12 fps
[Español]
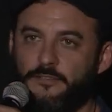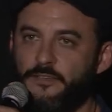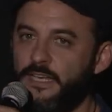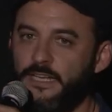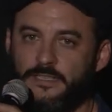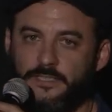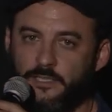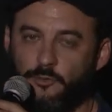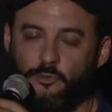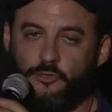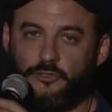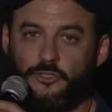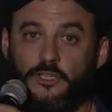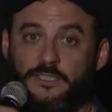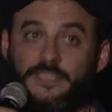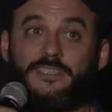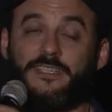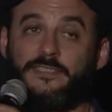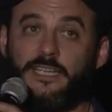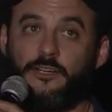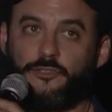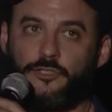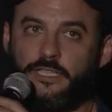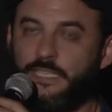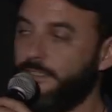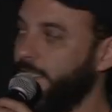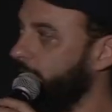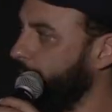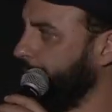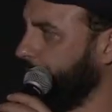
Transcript: que fueran grandes dibujos, sino que se entendiera lo que yo quería hacer.